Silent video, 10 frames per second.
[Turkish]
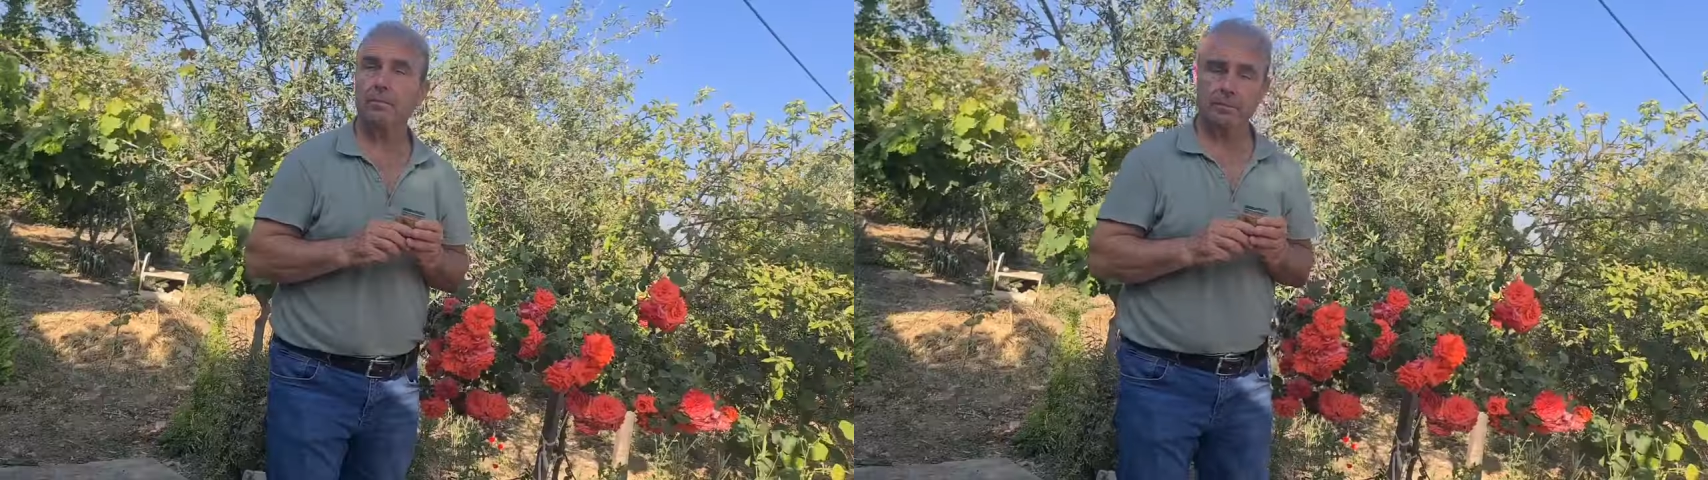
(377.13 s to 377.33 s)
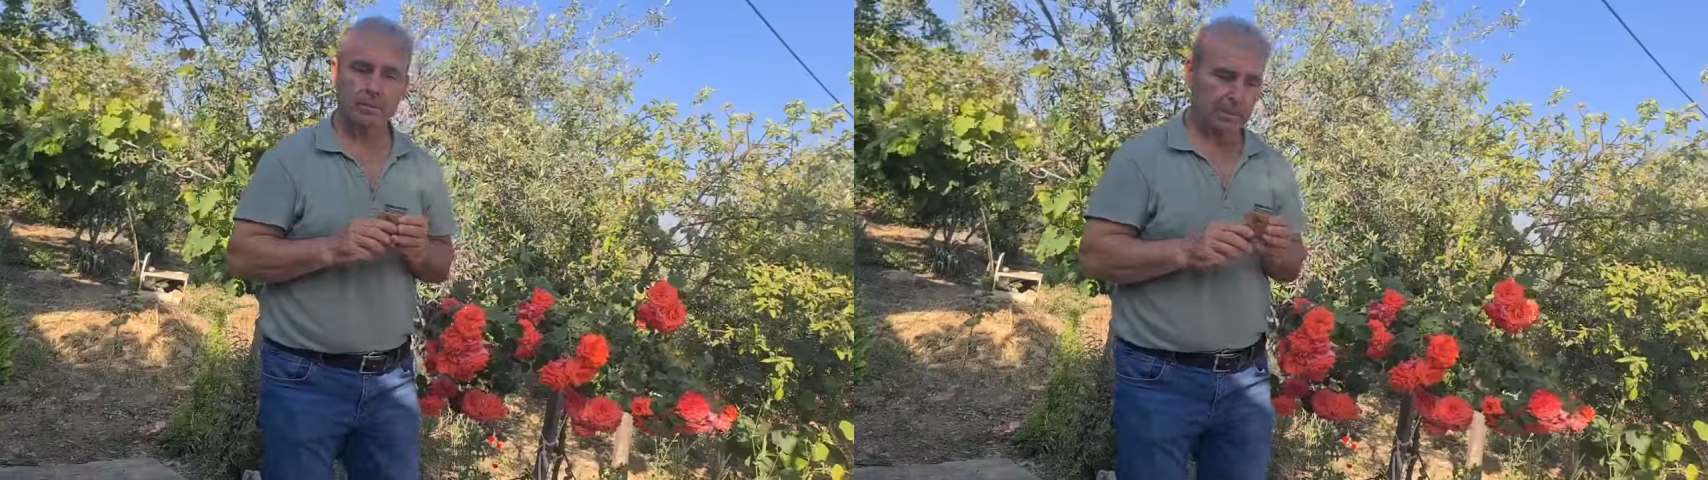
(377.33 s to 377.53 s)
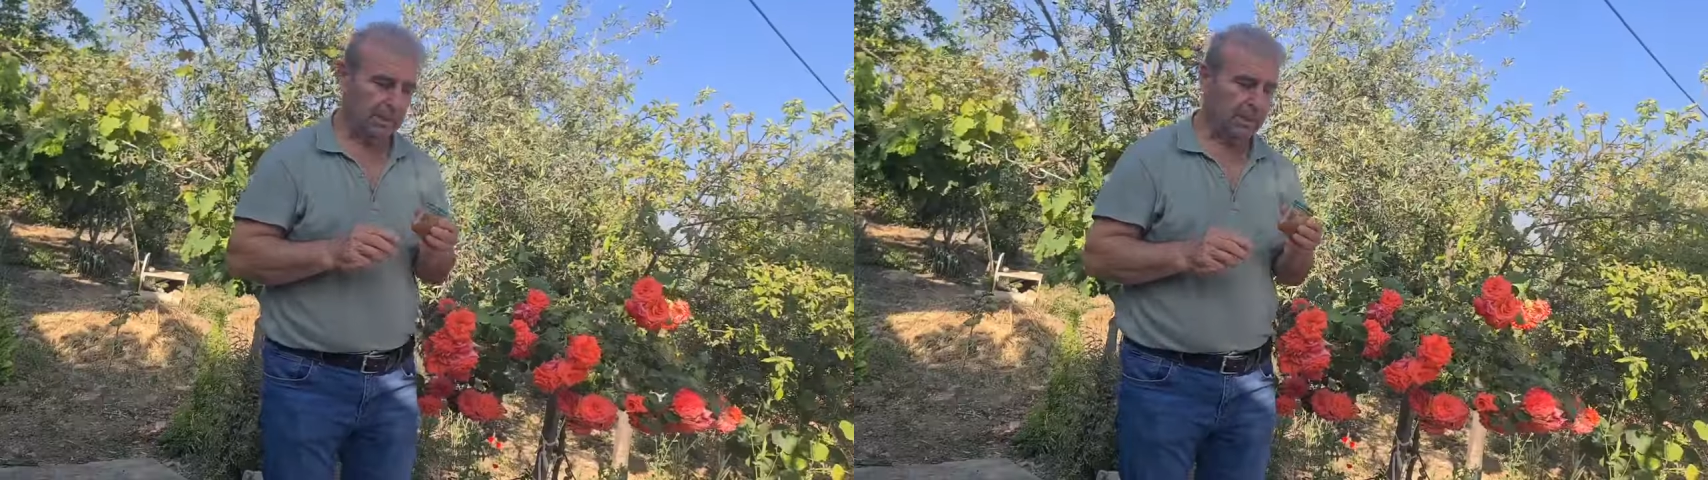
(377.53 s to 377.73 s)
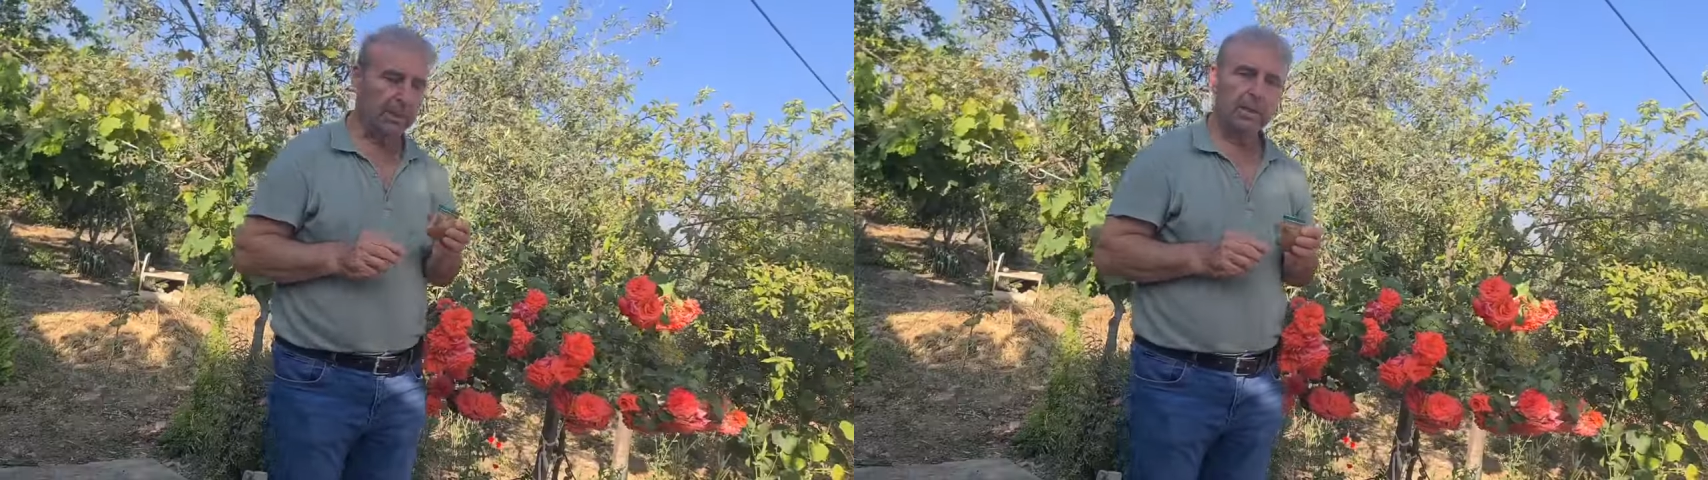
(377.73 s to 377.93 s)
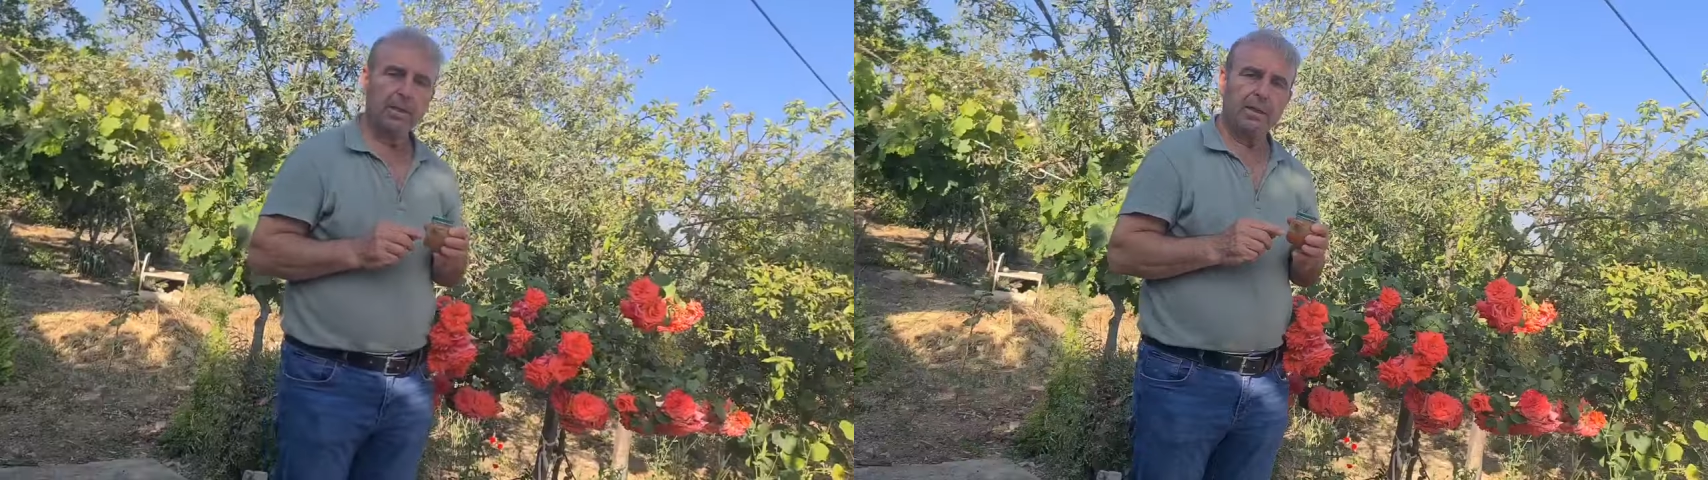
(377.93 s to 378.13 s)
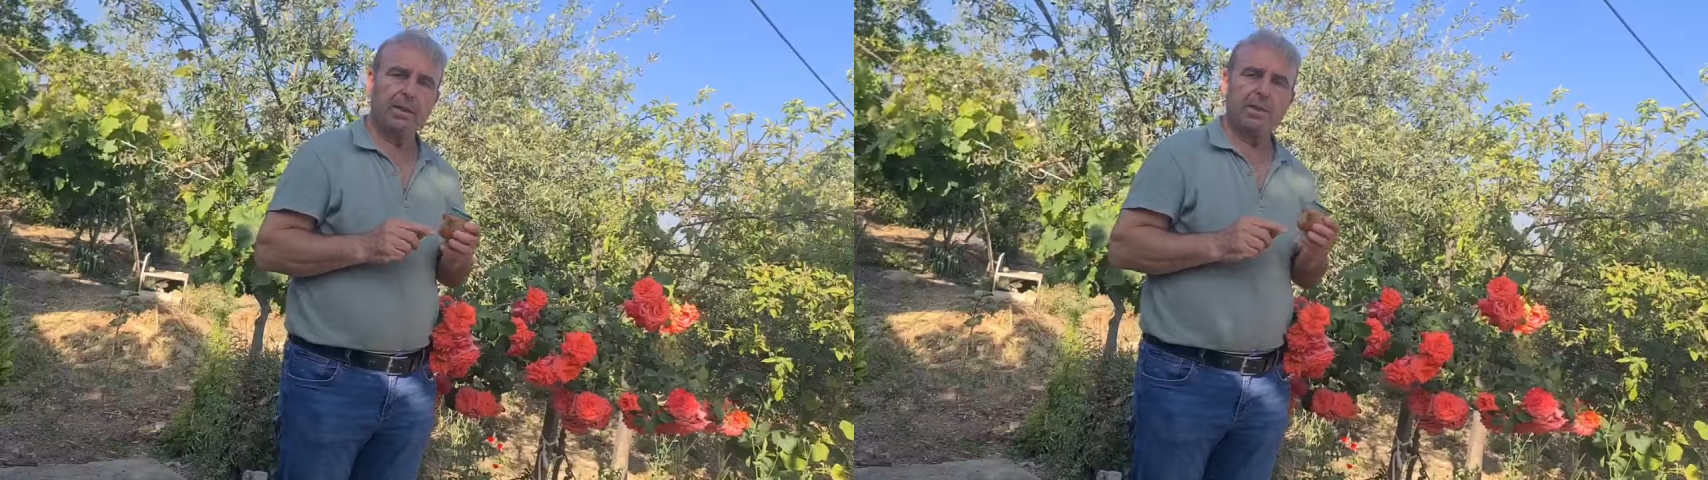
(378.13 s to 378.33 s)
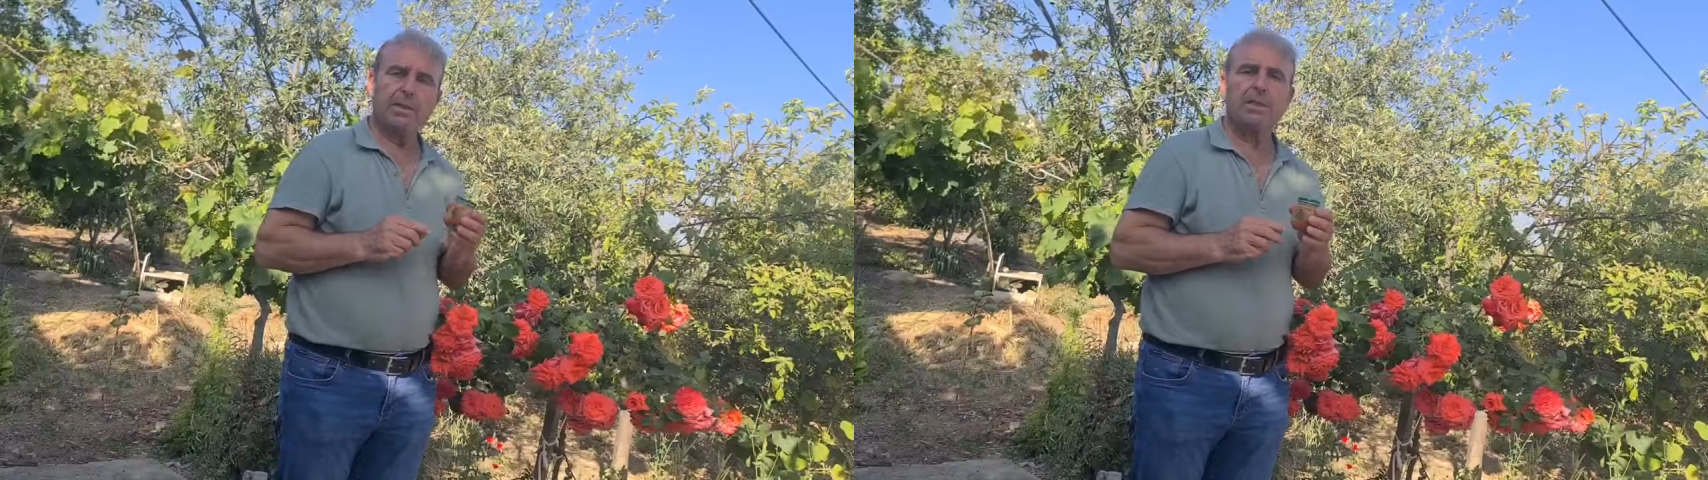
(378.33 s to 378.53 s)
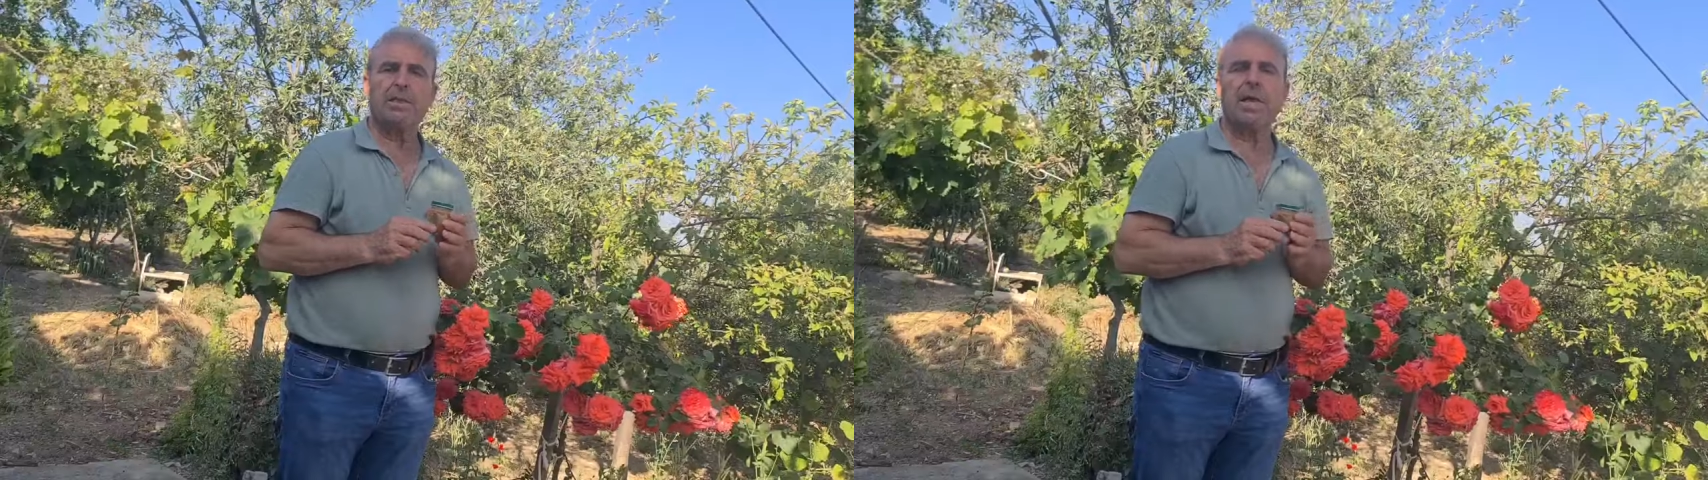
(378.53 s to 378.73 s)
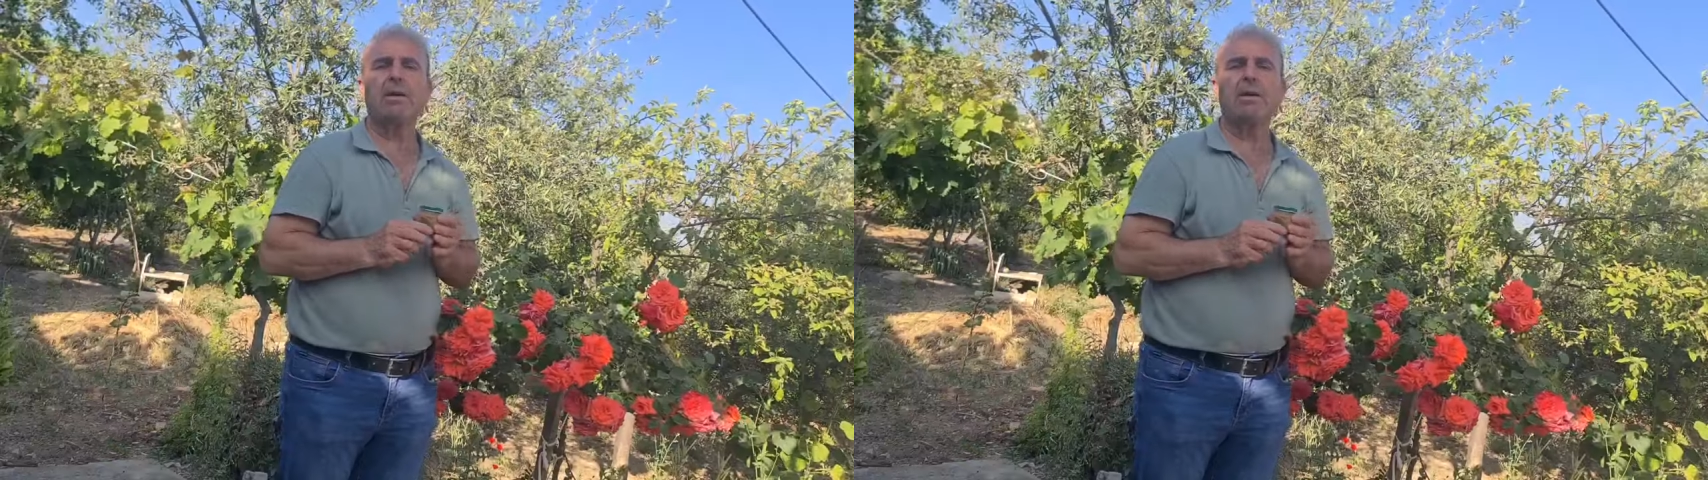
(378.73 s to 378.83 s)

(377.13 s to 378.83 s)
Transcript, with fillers: İçinde ise tıpkı